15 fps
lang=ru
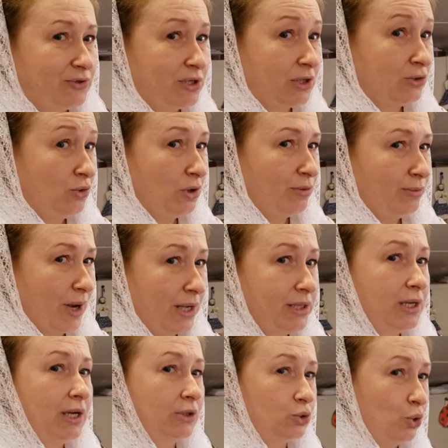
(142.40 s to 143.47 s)
всех норм,
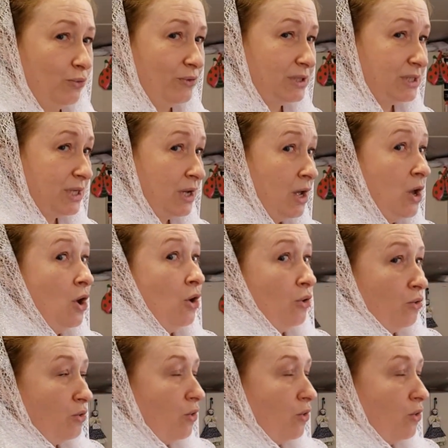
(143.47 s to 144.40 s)
они готовятся к